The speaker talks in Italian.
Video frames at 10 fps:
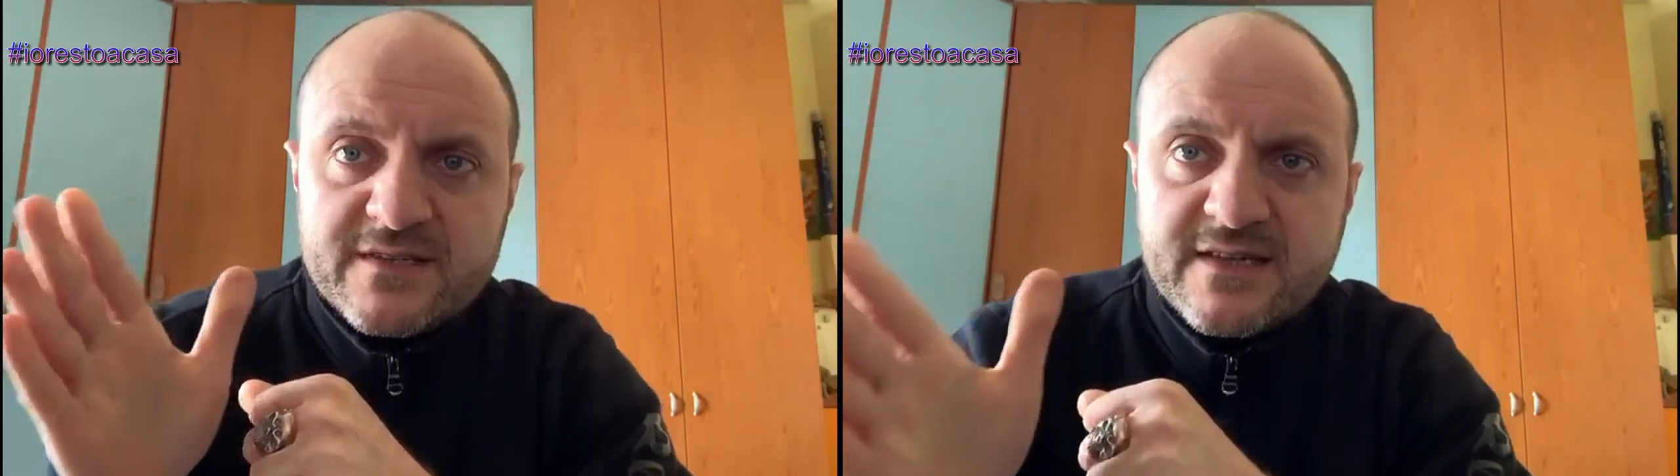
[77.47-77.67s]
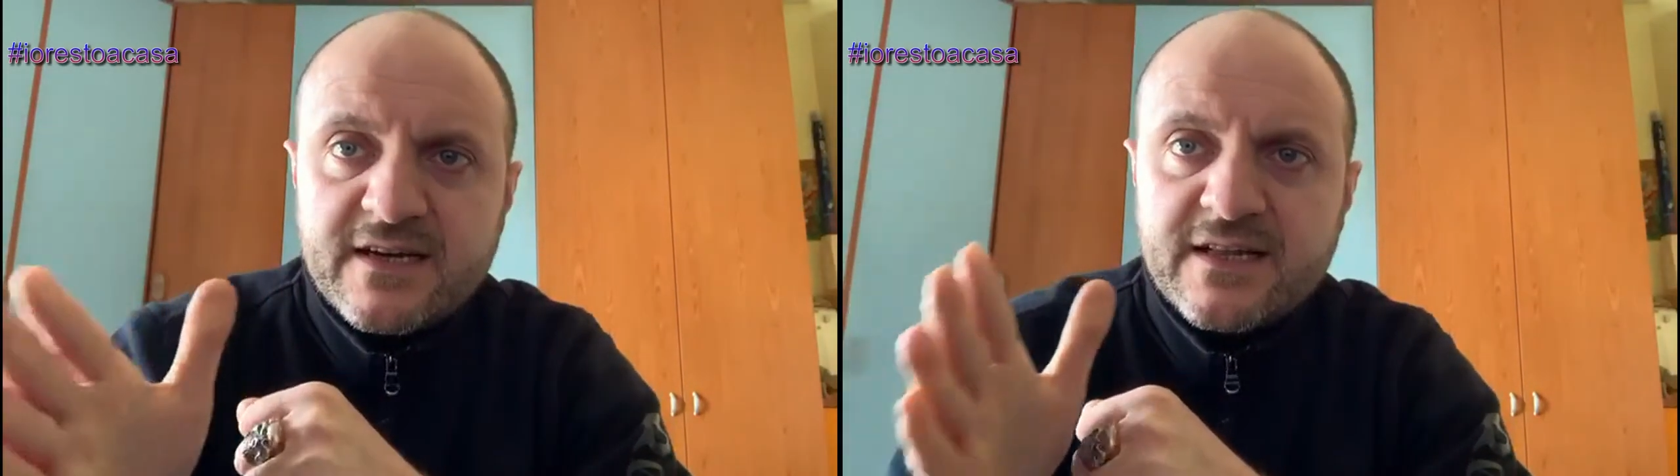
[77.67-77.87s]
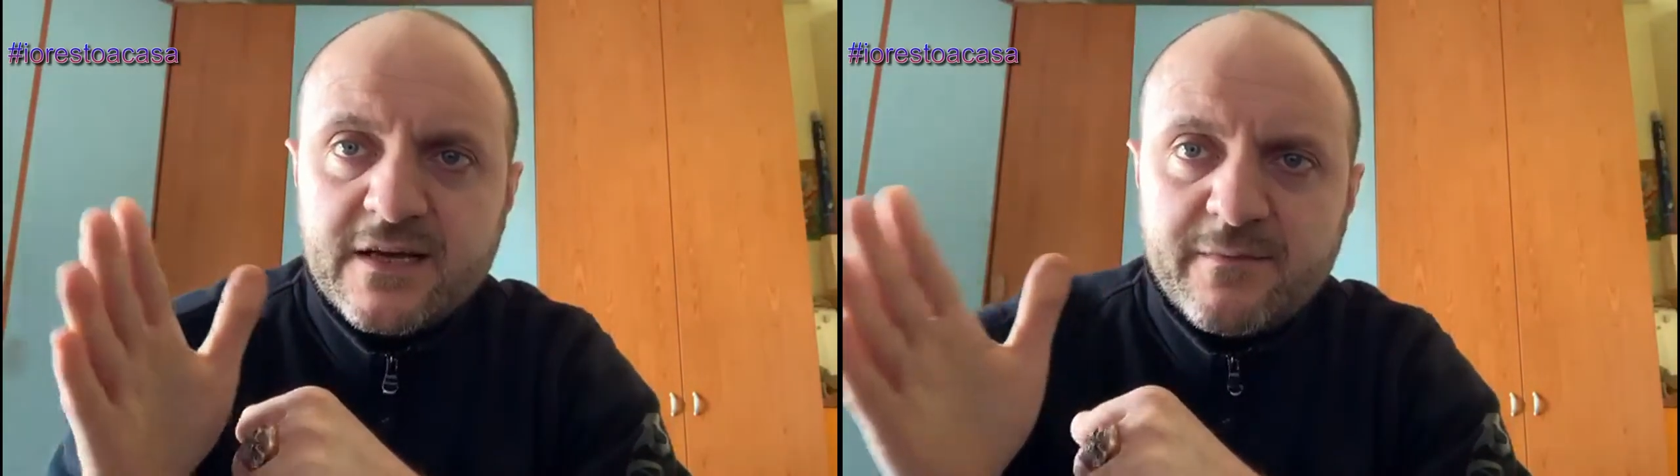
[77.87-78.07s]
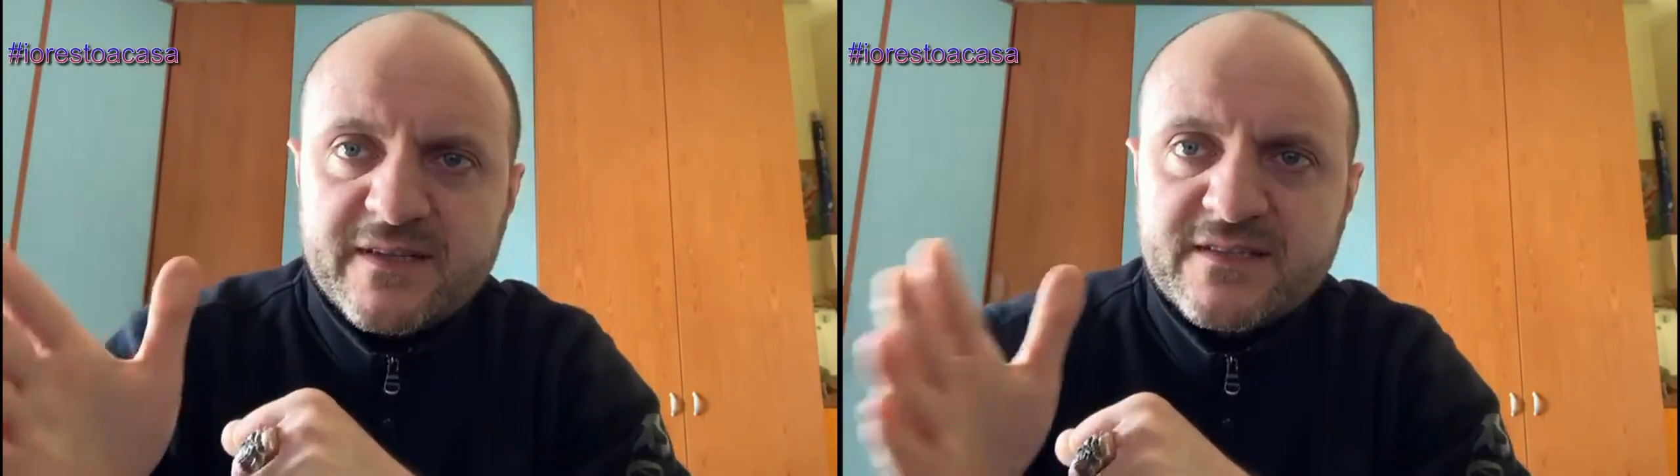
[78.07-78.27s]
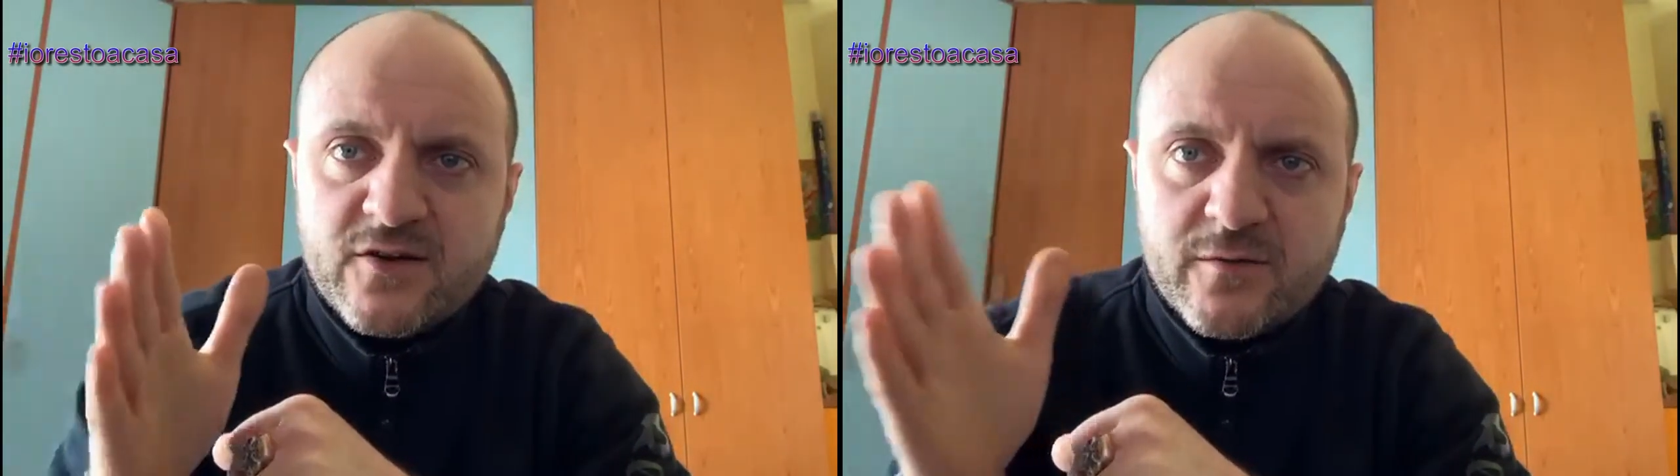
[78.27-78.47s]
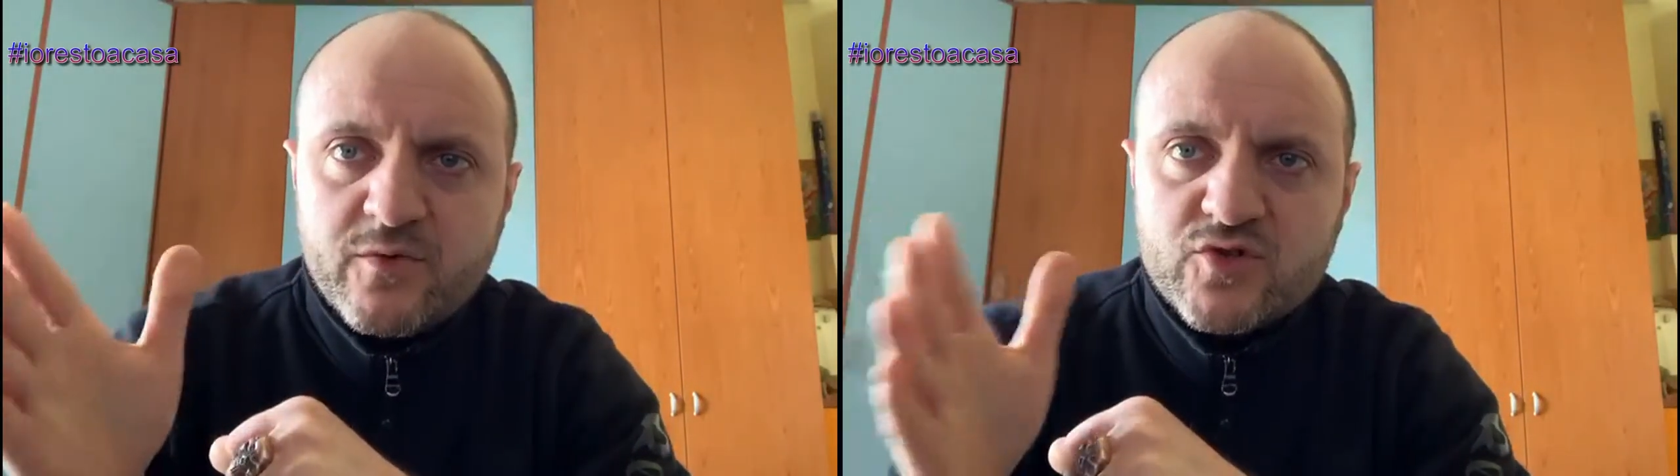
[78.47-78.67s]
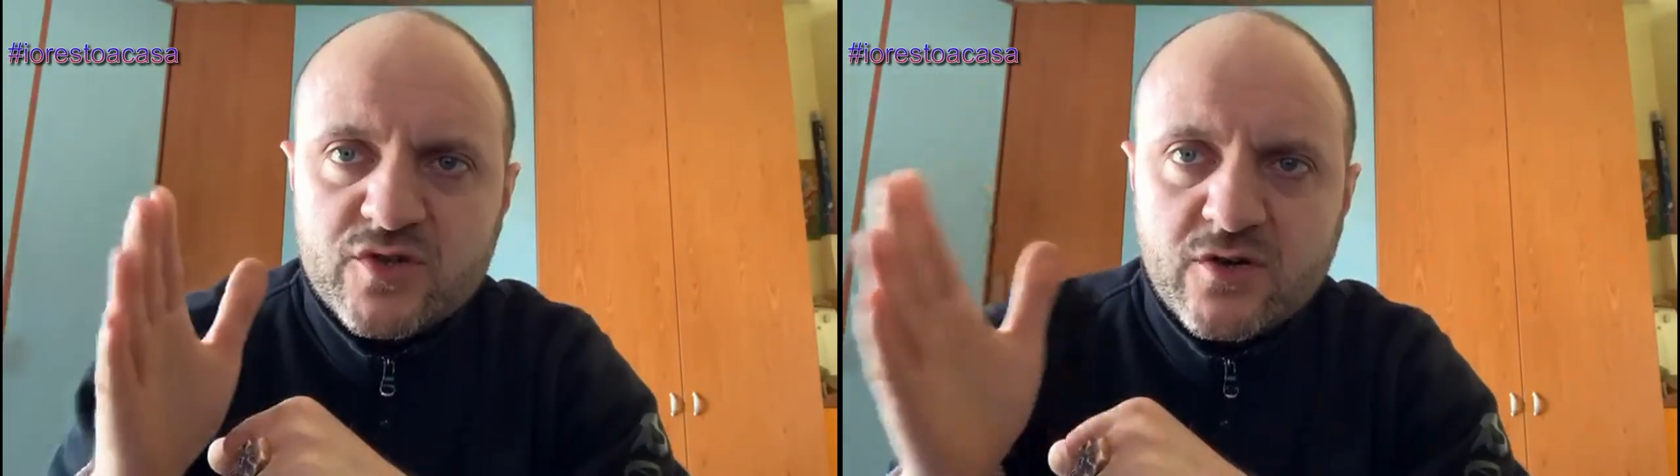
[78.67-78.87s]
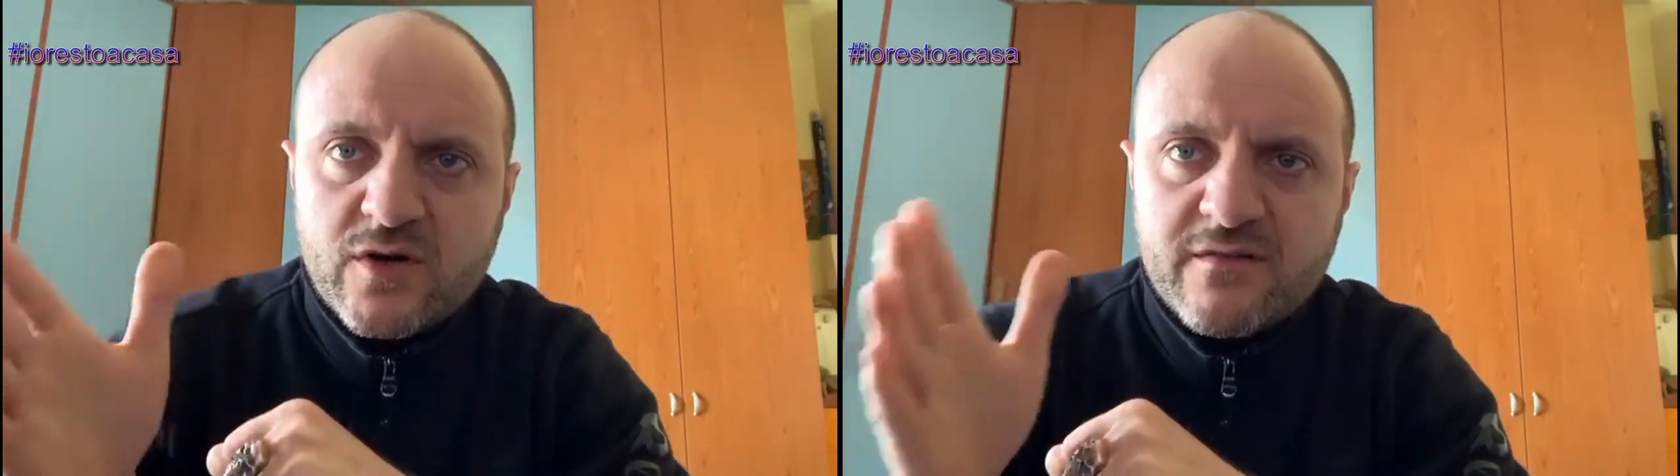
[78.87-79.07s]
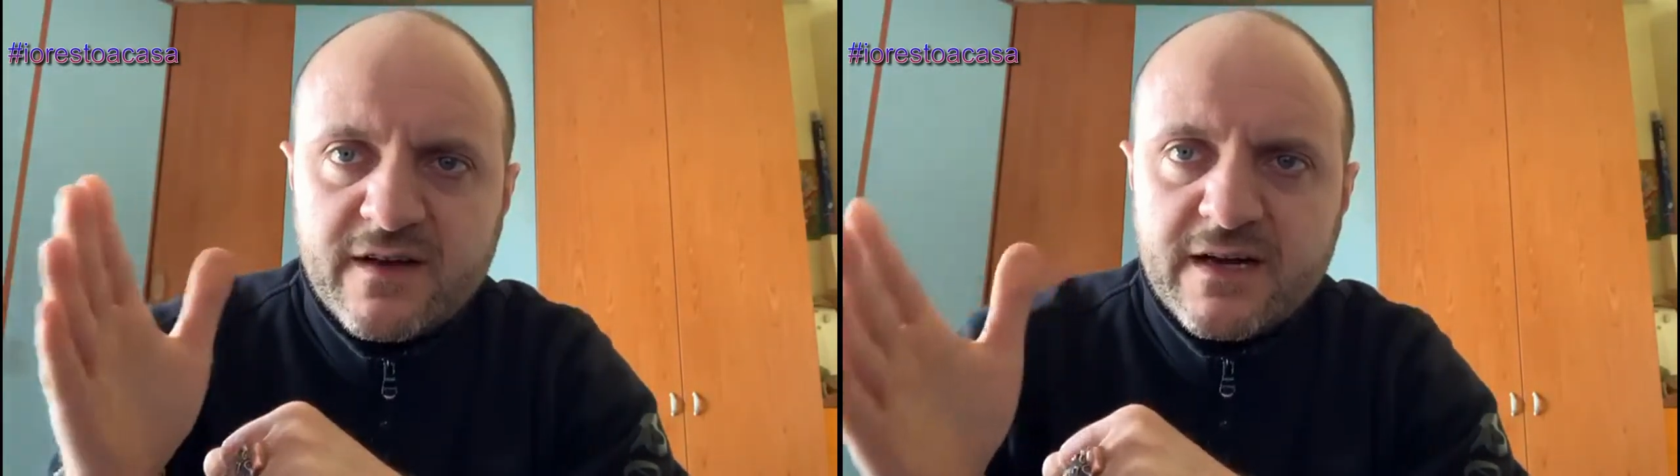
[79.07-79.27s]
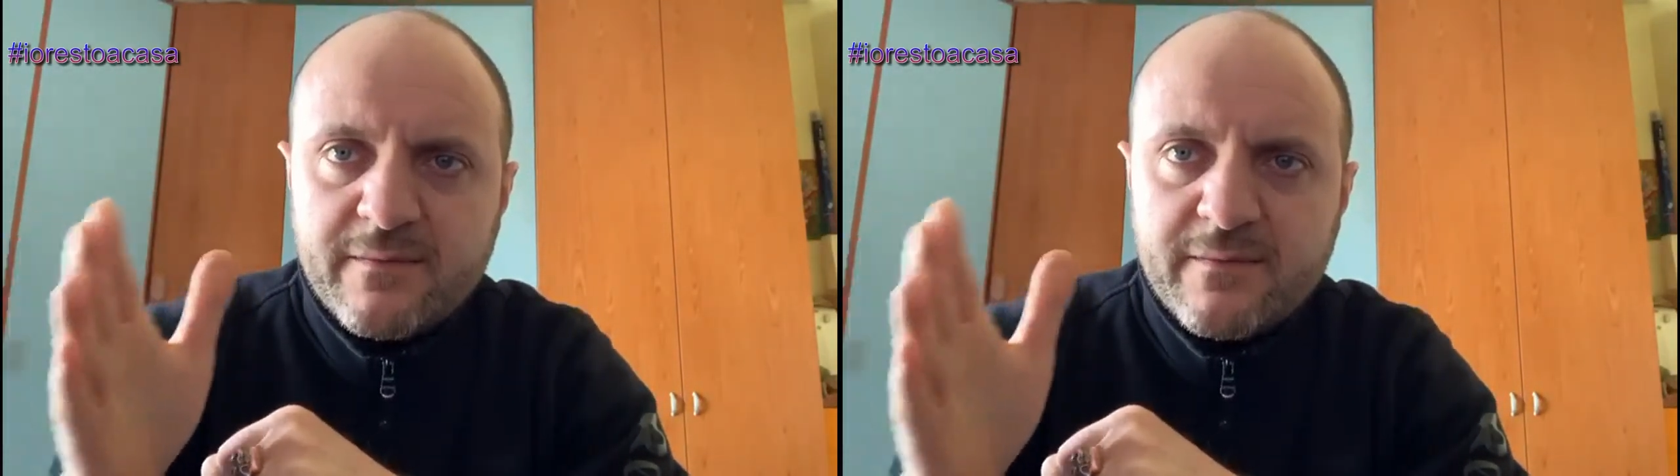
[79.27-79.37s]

strada che pensano che possono ancora fare la